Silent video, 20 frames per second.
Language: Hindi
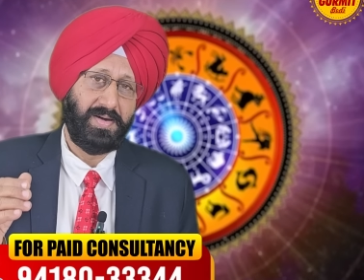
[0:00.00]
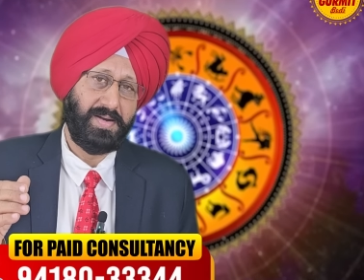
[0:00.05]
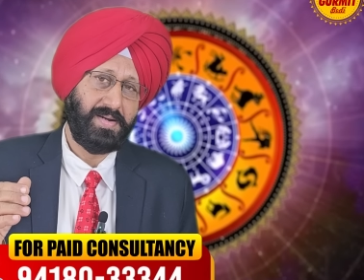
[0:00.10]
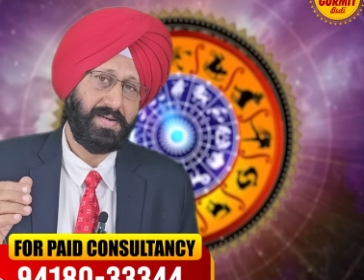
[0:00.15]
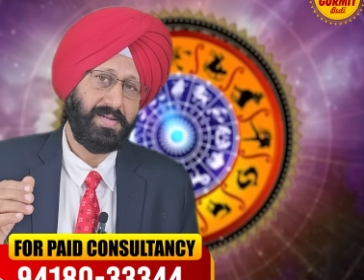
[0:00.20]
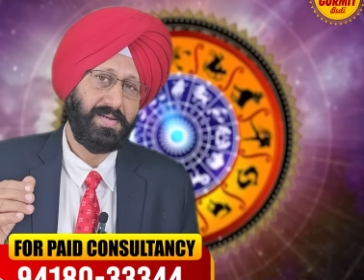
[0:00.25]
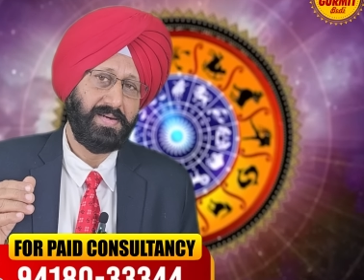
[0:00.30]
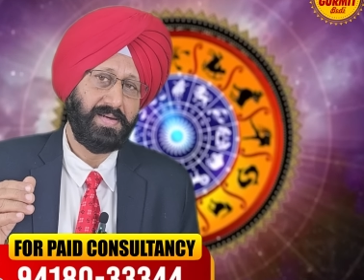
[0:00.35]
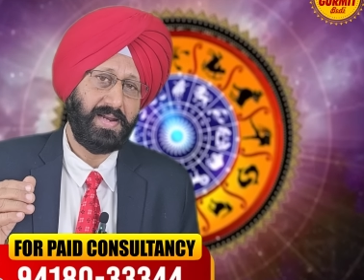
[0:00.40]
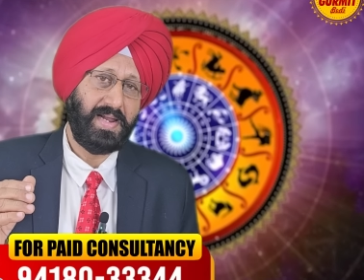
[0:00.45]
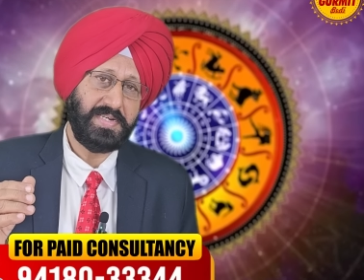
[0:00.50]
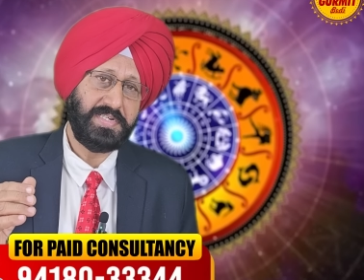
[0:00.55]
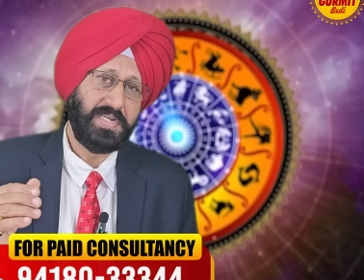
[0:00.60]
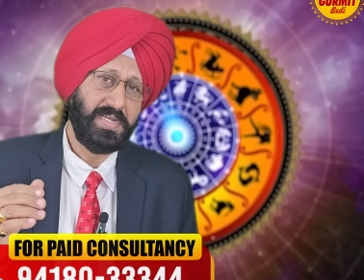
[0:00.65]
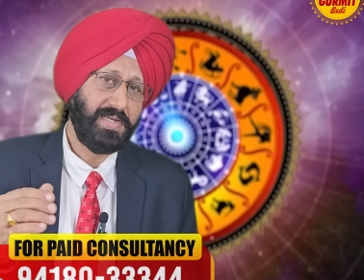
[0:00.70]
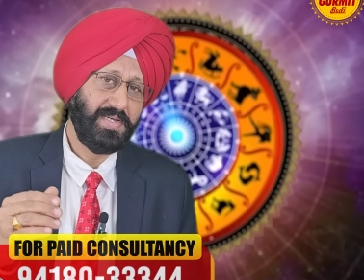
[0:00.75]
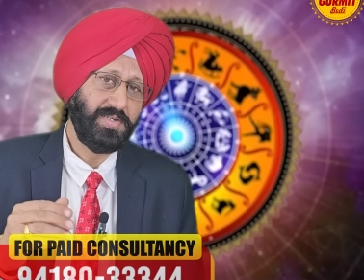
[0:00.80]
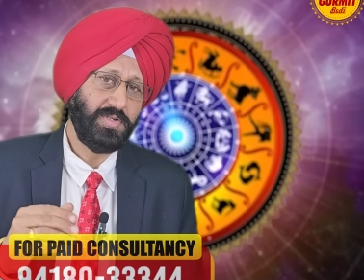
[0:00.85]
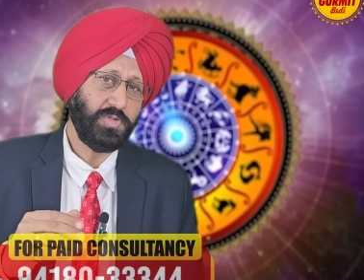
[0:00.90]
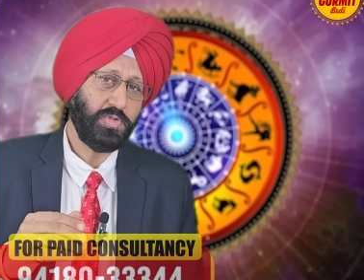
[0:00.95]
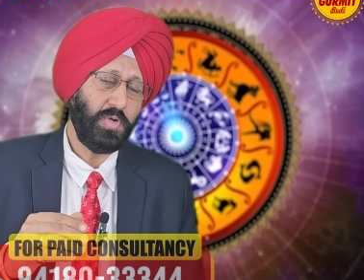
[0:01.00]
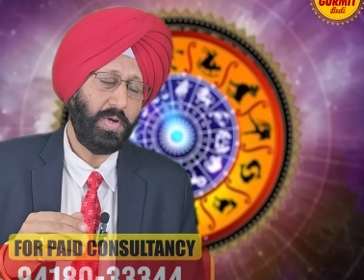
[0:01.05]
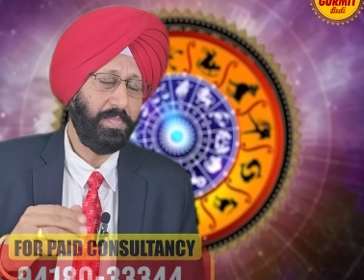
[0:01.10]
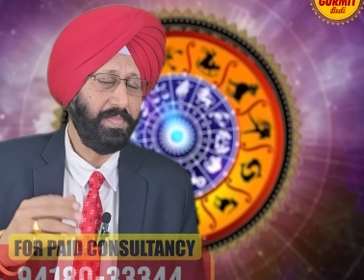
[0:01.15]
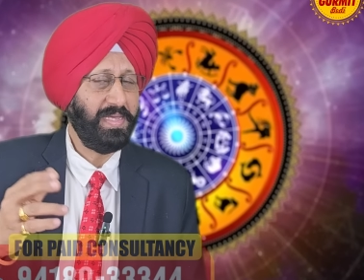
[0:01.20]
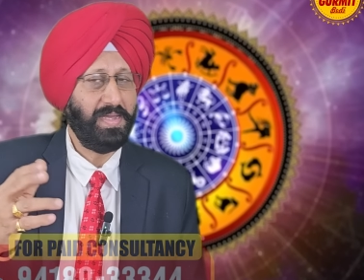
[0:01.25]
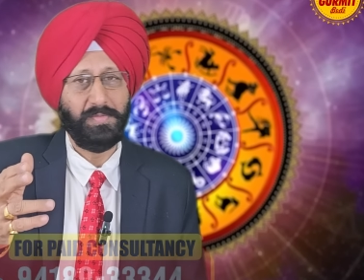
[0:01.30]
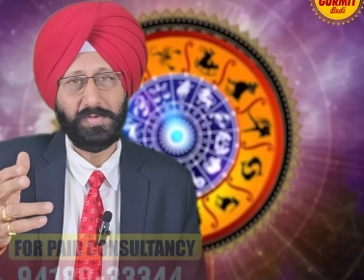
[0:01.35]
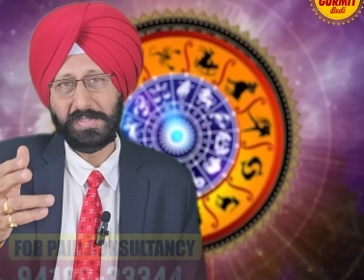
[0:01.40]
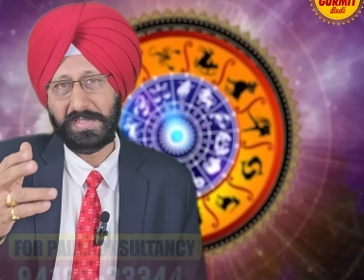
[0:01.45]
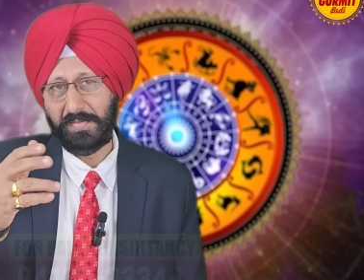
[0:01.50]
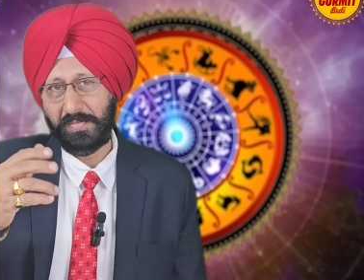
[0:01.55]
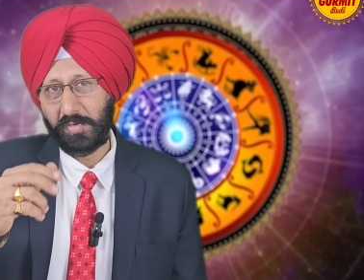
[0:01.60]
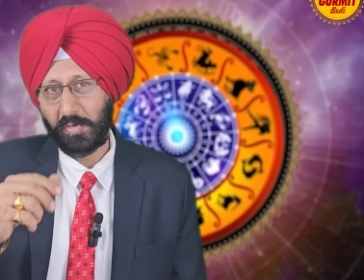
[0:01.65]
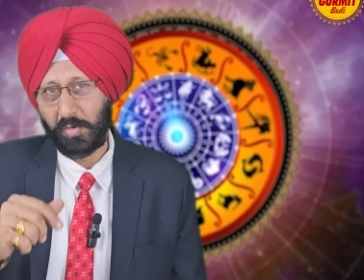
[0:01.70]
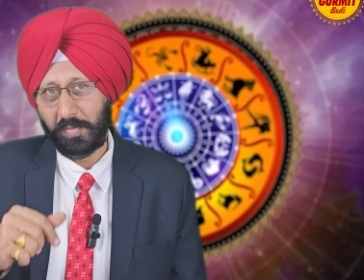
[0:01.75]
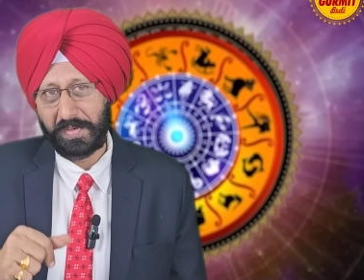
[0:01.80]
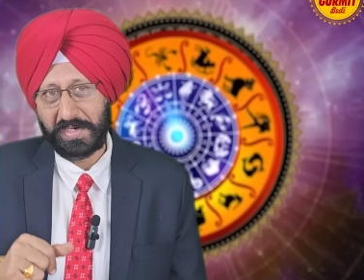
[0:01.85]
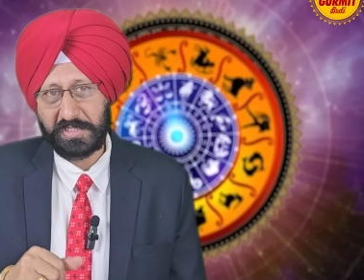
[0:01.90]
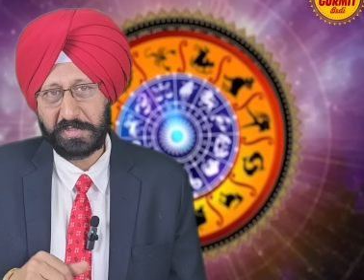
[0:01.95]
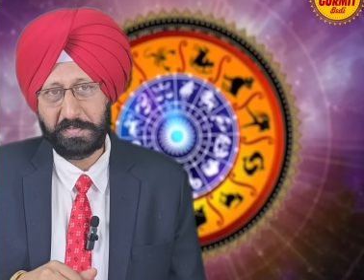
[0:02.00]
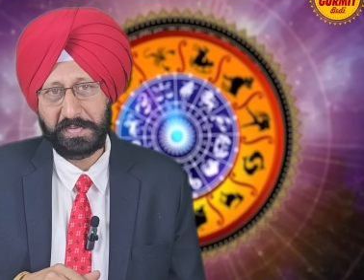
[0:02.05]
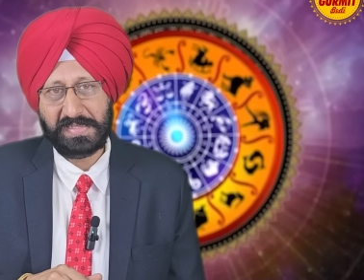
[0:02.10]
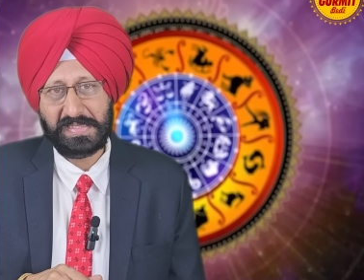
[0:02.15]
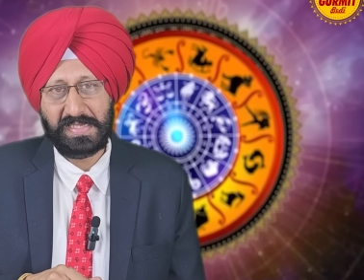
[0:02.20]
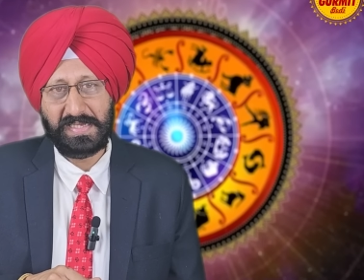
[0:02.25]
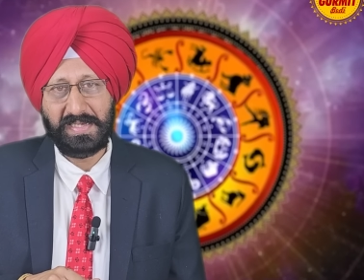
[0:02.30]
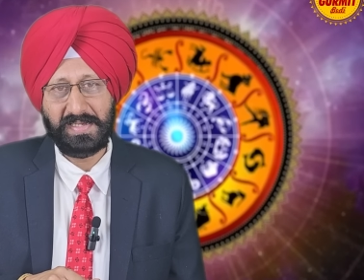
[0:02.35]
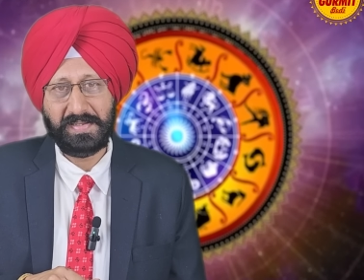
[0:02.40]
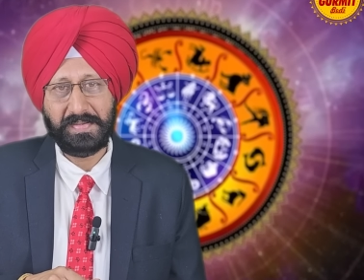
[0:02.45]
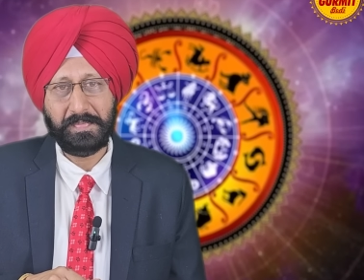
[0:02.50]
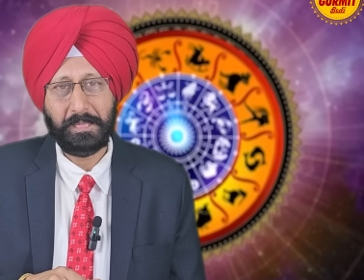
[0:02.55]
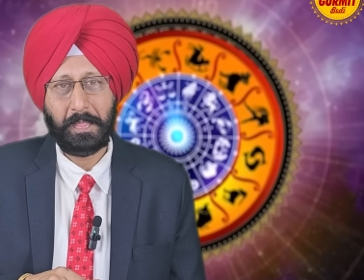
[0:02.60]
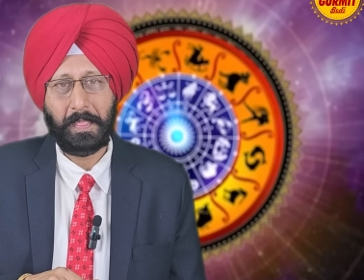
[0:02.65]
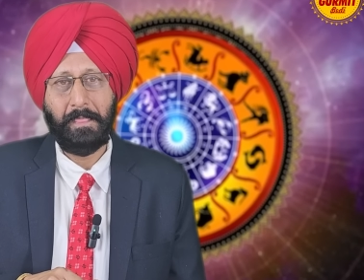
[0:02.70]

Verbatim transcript: और राशि के जो स्वामी है वो देवगुरु बृहस्पति हैं